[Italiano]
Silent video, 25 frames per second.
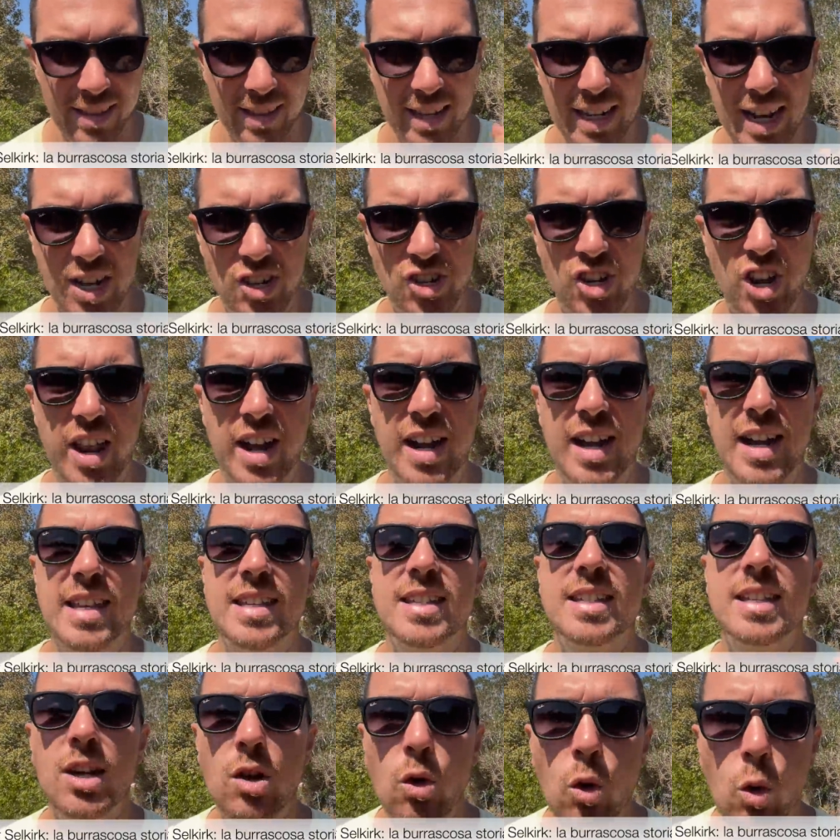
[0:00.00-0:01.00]
di lasciare le
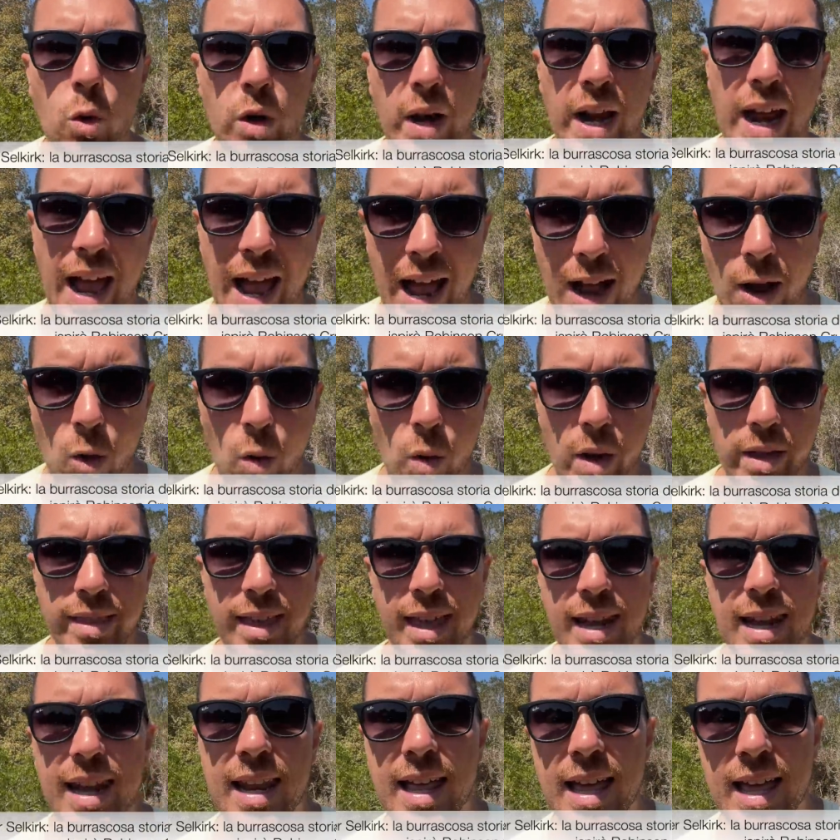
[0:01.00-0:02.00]
sicure acque
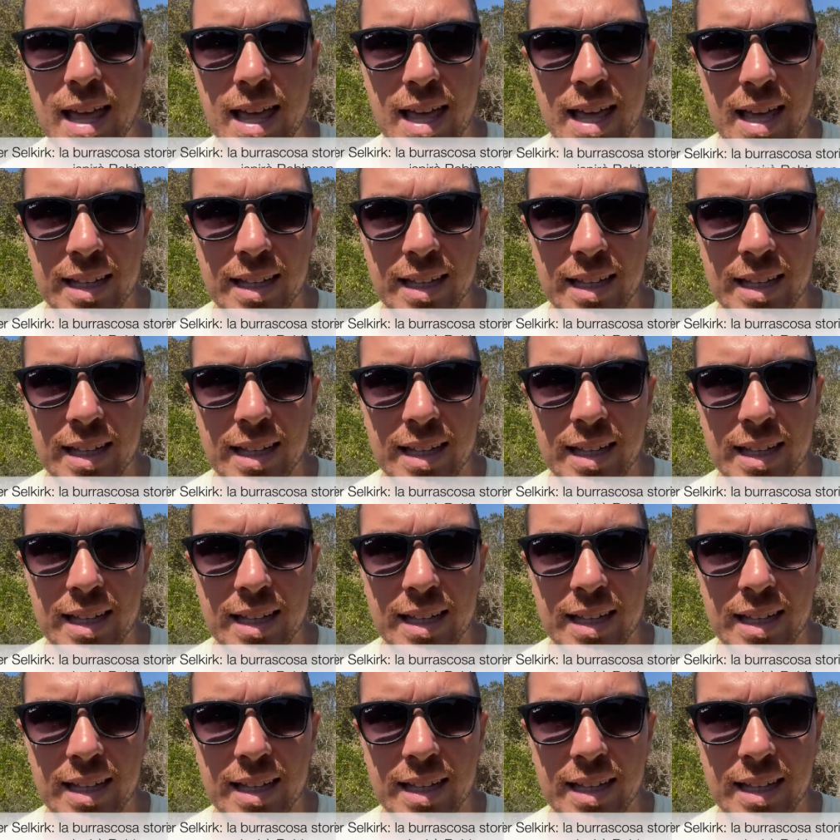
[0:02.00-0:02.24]
del